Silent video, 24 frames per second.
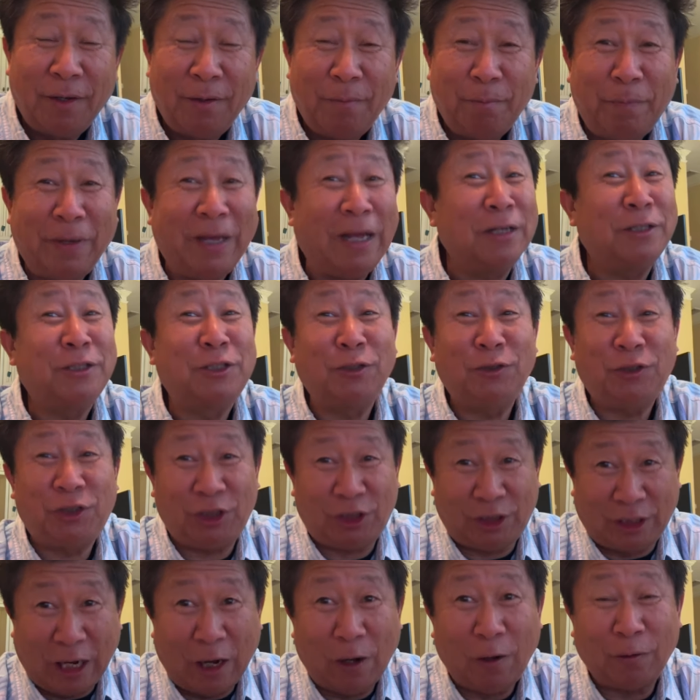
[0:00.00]
bé chữ chỉ
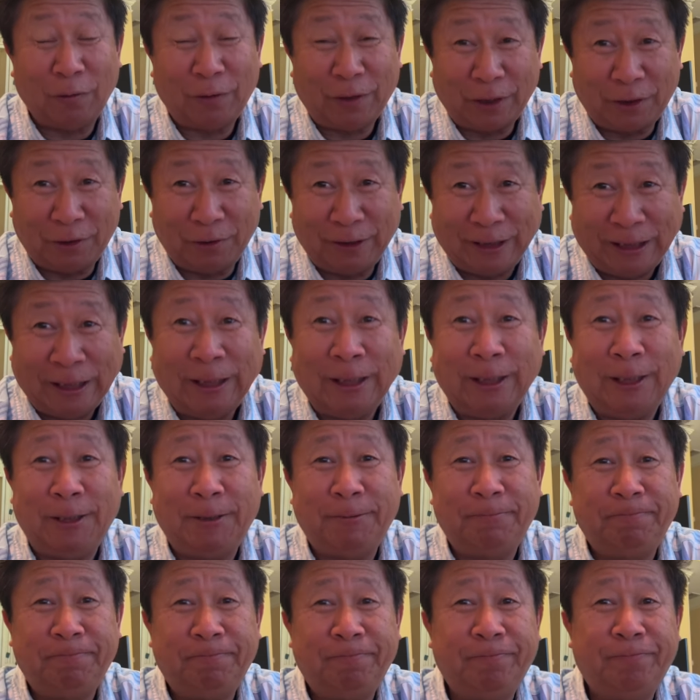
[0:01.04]
tàu chả cứ đi
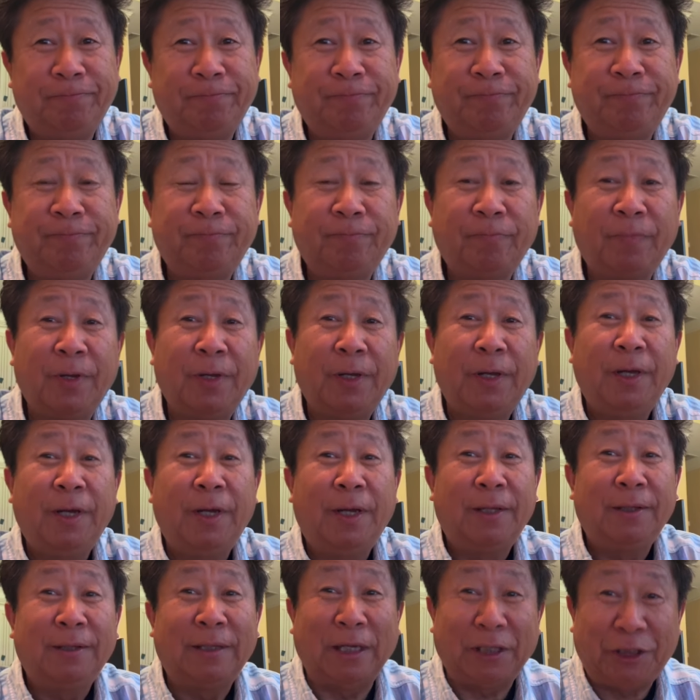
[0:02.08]

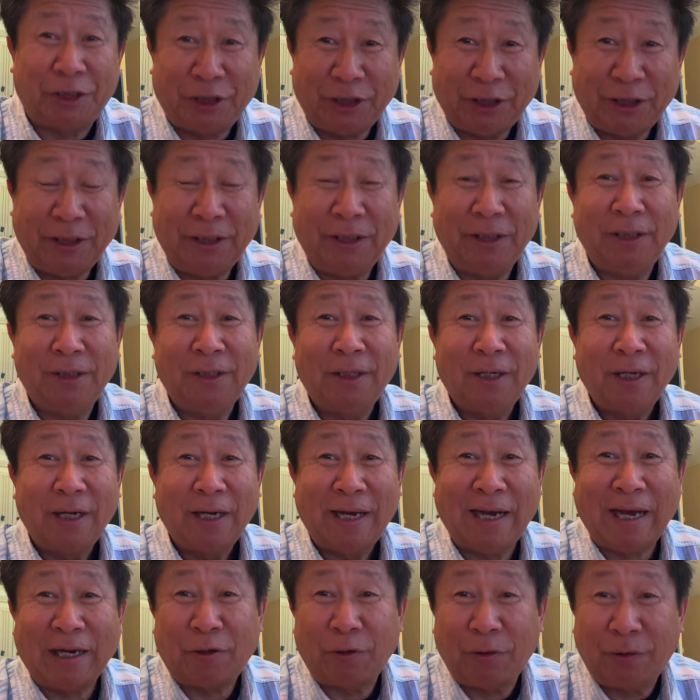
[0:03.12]
ta chỉ
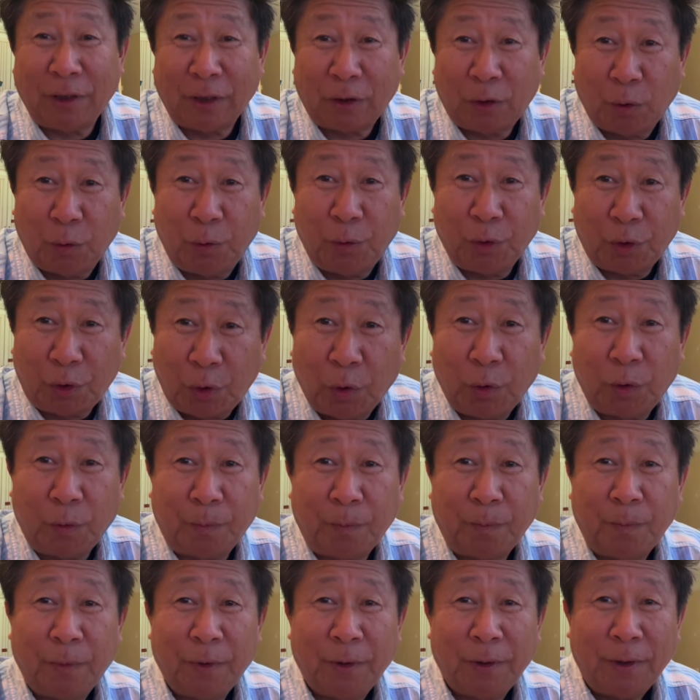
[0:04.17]
hà tôi chả tu
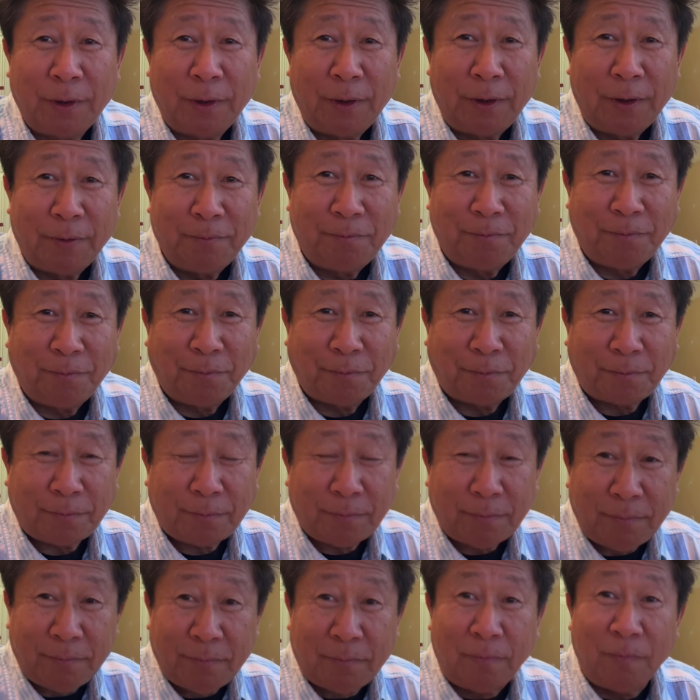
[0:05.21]
youtube
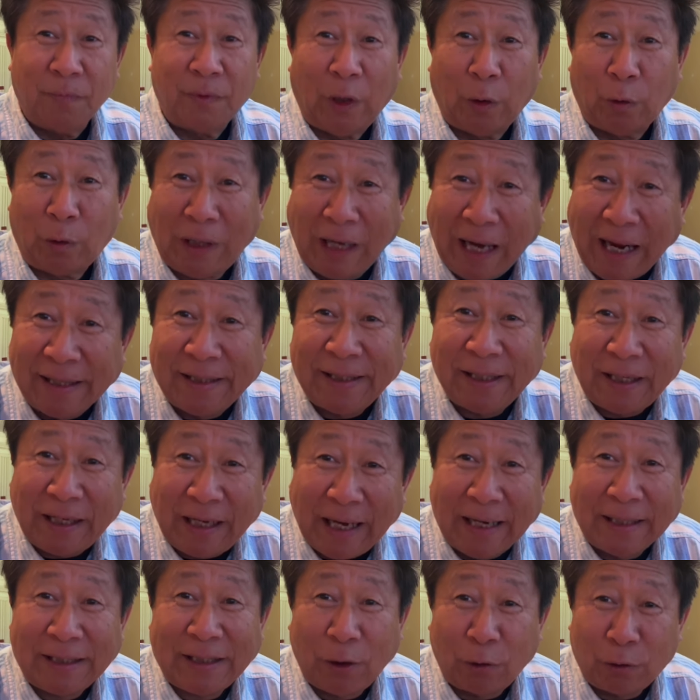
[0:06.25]
thầu tlang thì
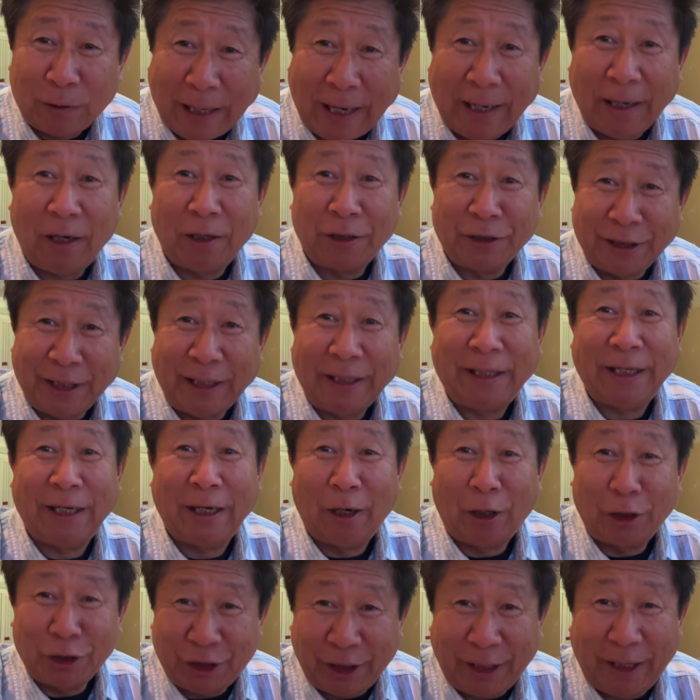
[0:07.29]
tlang thẳng là gì để
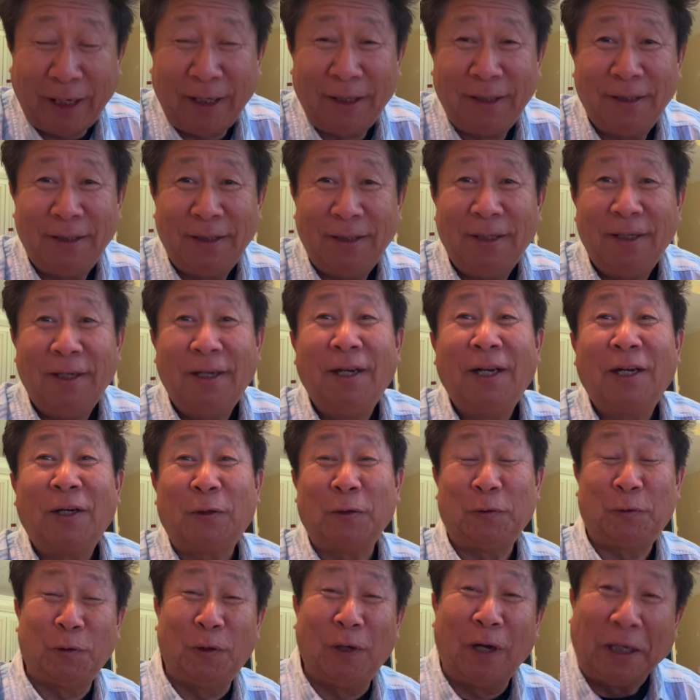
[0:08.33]
là gì
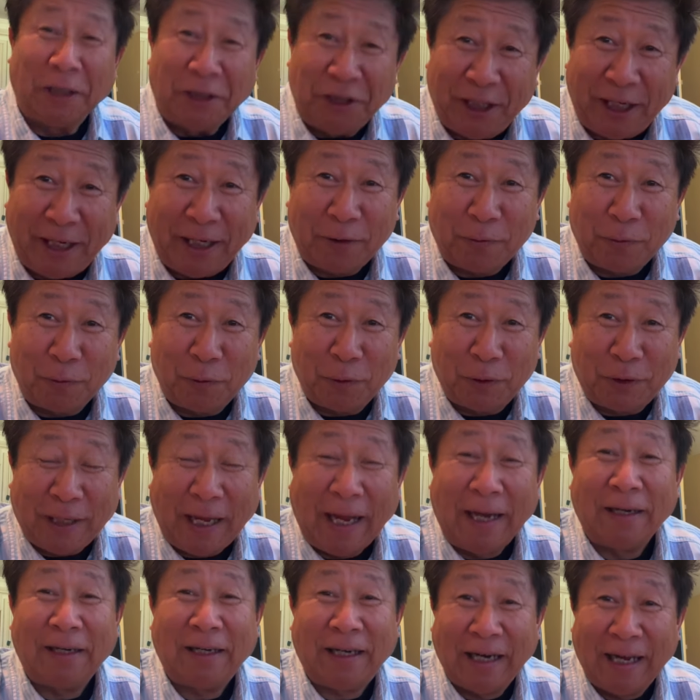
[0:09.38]
cô tôi là gì cô
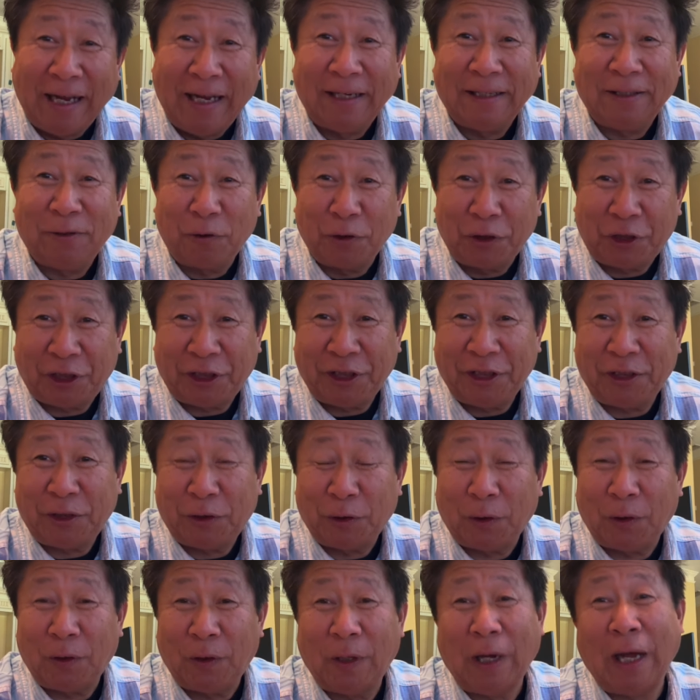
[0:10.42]
thẳng tlang ở
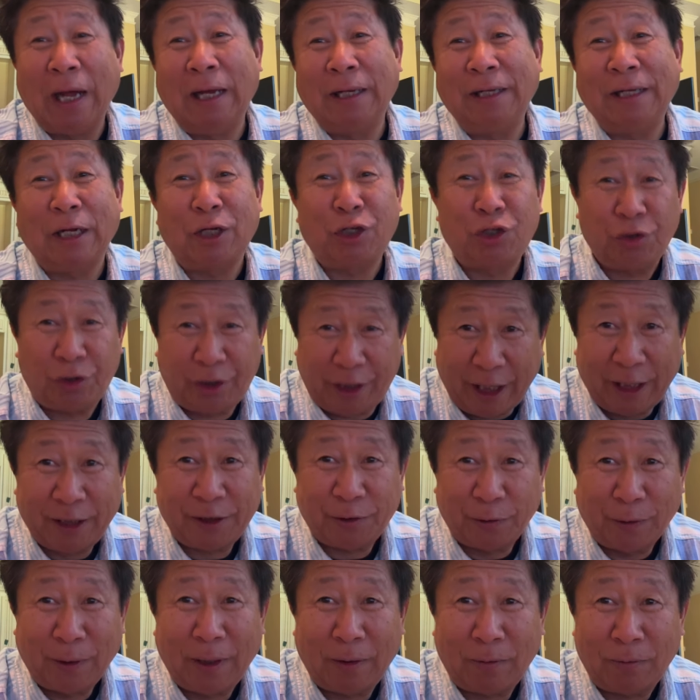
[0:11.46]
à nhà chú case
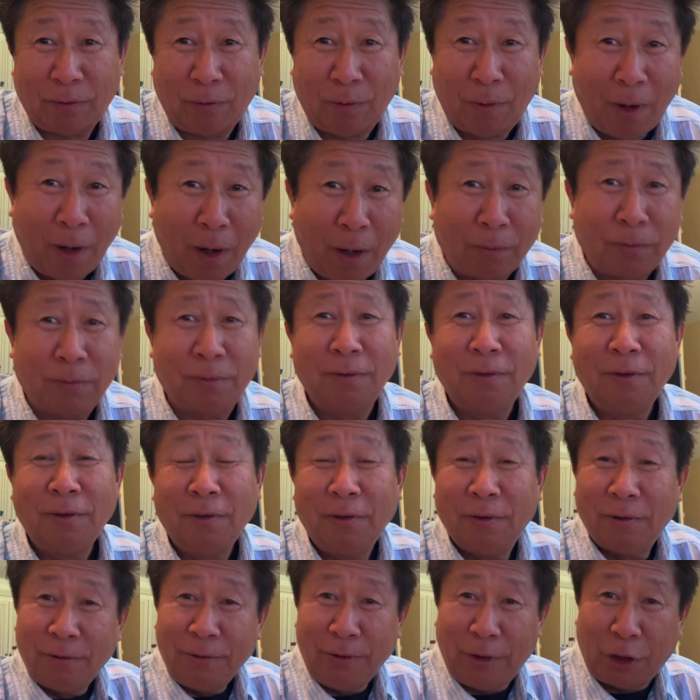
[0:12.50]
nó ha cô tôi
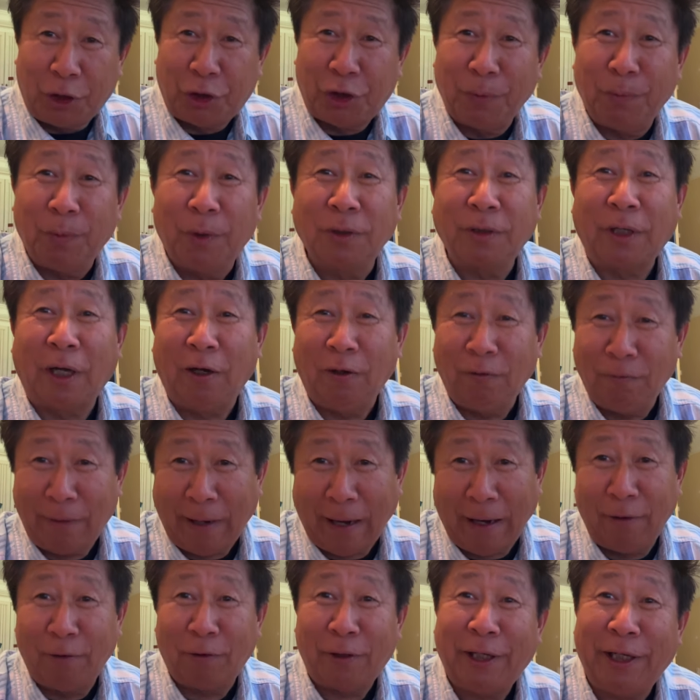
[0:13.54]
nhà chú môn đã hôm
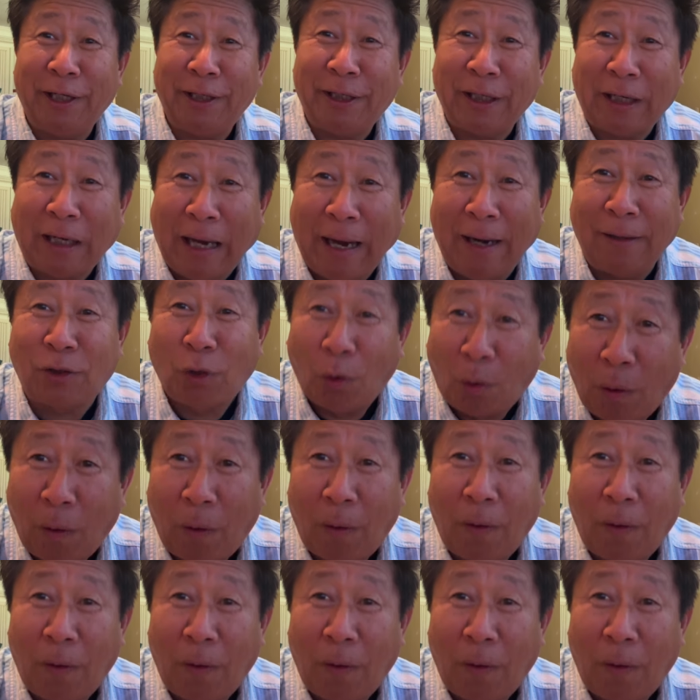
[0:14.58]
nay là khi chết tlang to